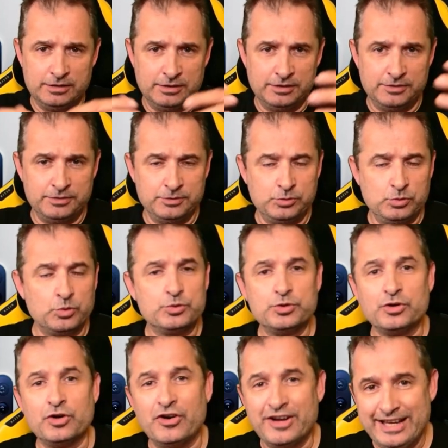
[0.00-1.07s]
un
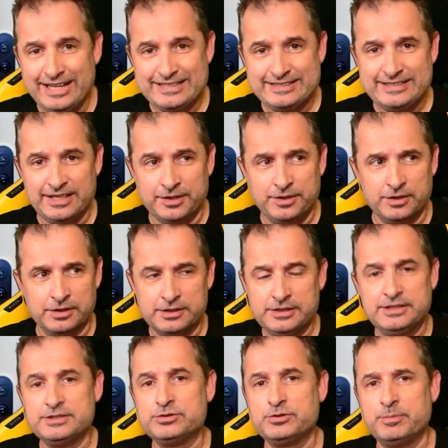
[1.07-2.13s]
concurrent extérieur, qui
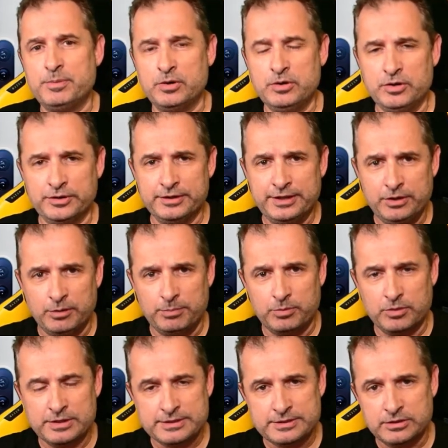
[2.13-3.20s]
n'existe pas encore d'ailleurs
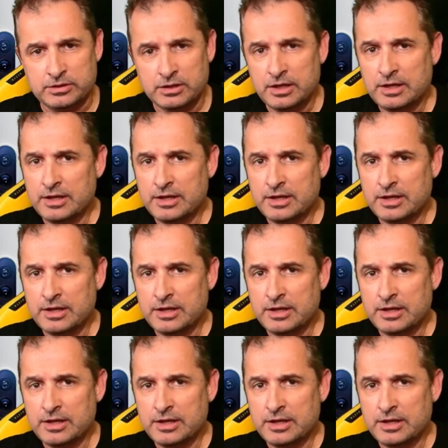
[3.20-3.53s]
pour l'instant,